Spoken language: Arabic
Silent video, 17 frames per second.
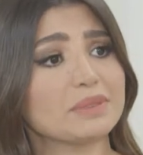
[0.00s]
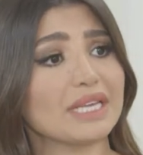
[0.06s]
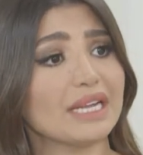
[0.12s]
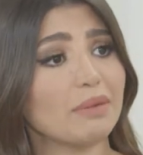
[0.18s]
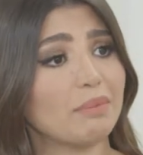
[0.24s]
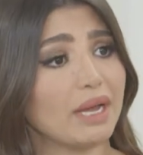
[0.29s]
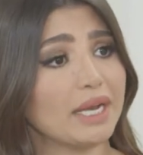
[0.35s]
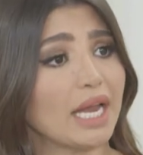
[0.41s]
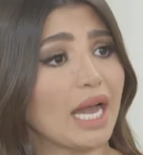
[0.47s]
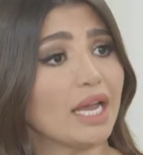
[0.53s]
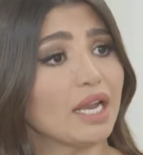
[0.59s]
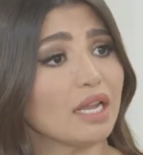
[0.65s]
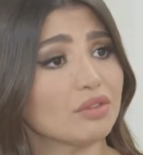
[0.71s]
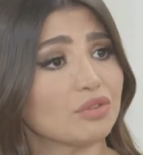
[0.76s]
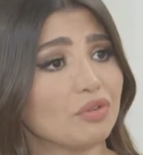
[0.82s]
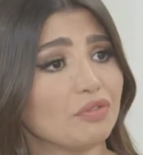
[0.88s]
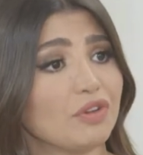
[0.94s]
سلبا على
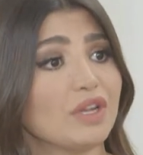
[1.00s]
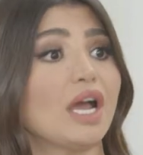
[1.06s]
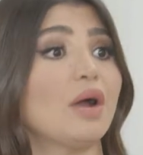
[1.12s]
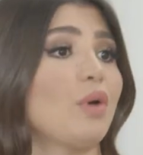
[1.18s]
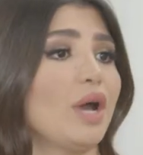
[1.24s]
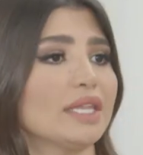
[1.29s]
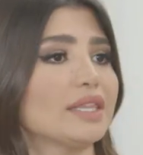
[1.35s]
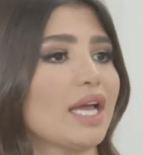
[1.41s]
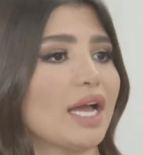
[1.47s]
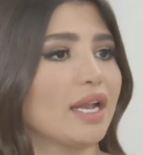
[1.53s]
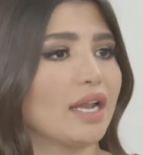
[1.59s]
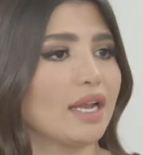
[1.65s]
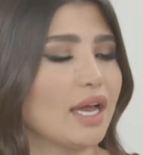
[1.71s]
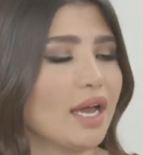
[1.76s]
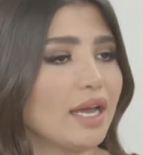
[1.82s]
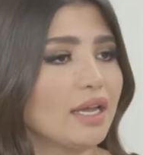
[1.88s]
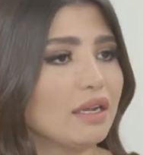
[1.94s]
الطفل او حتى على
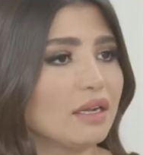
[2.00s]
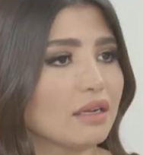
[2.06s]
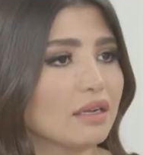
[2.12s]
الاهل؟